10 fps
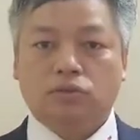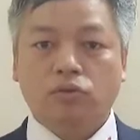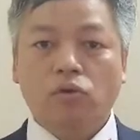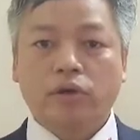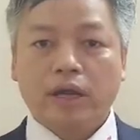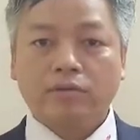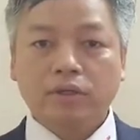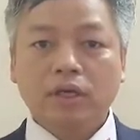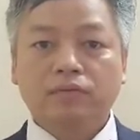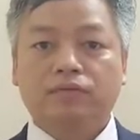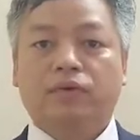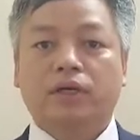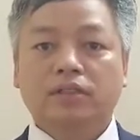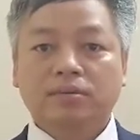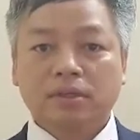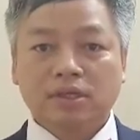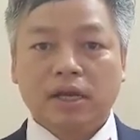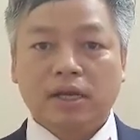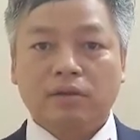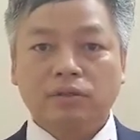chỗ ngồi cao nhất với chapter
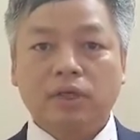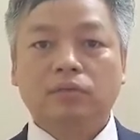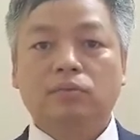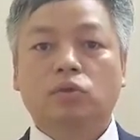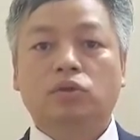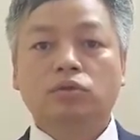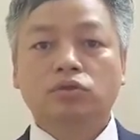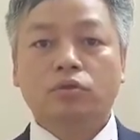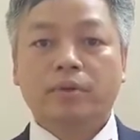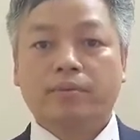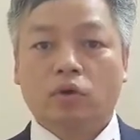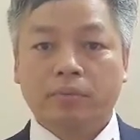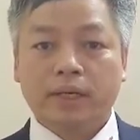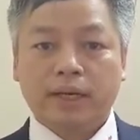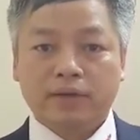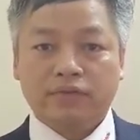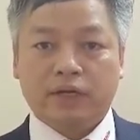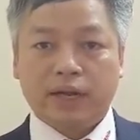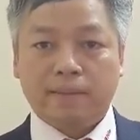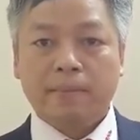size cao nhất, một trong những top 5 của BNI
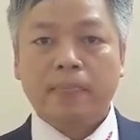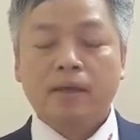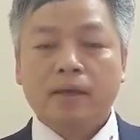Việt Nam.